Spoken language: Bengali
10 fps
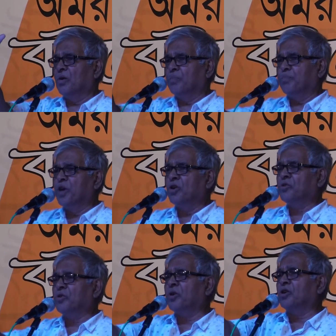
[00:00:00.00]
ওই পিয়ন
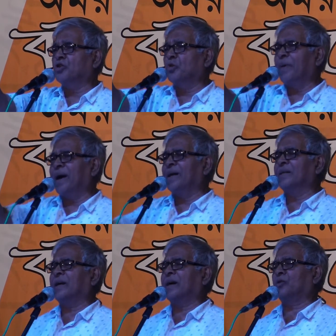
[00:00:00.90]
টিয়ন কিছু বাঙালি
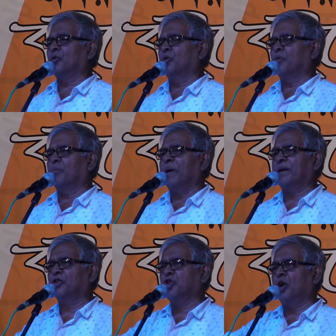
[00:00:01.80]
থাকতো
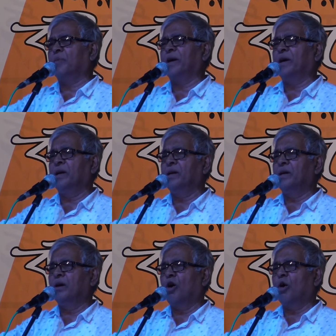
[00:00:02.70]
বাকি সবই
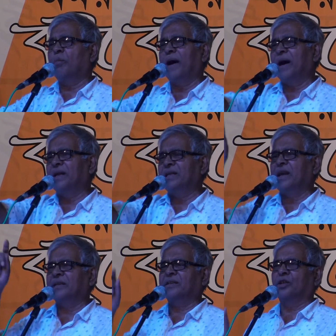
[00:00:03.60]
অবাঙালিদের
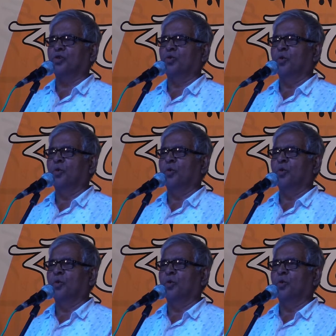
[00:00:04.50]
হাতে যেত